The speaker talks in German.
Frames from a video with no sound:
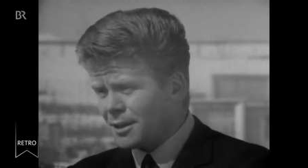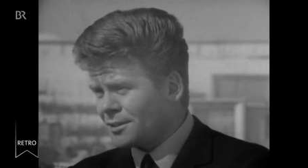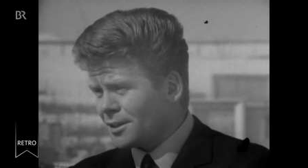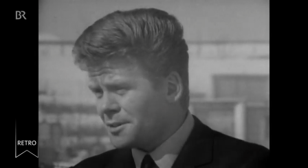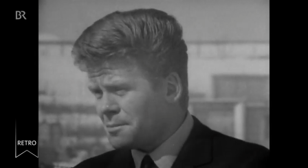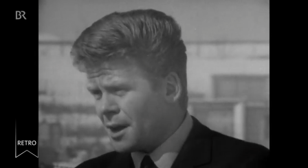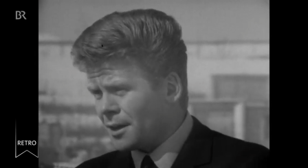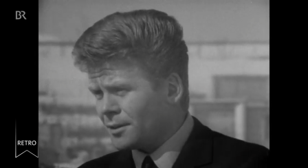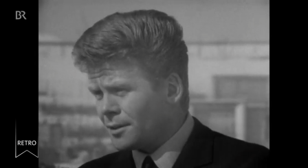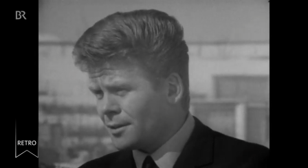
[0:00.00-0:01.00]
das Rennen
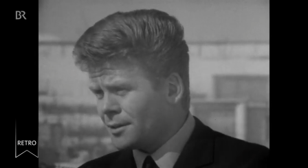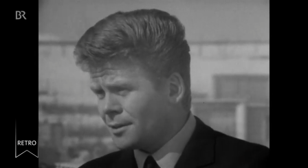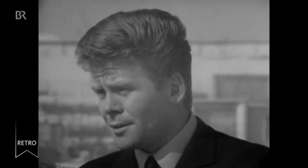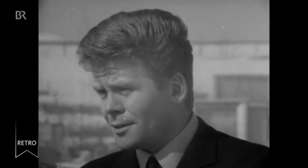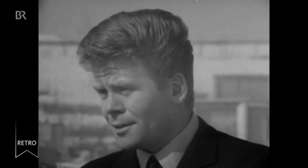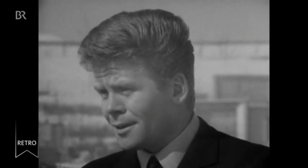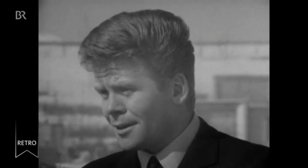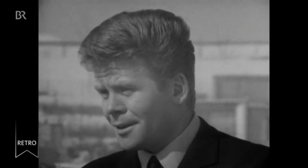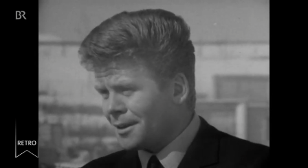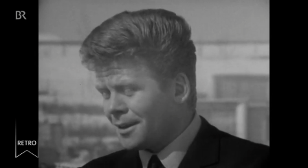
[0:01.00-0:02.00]
machen. Auch in dieser
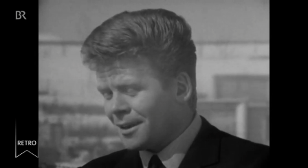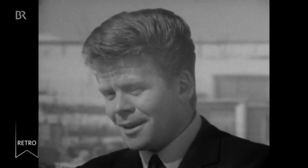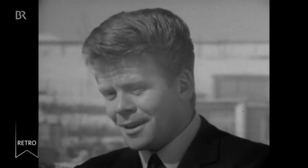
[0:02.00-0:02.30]
Reihenfolge?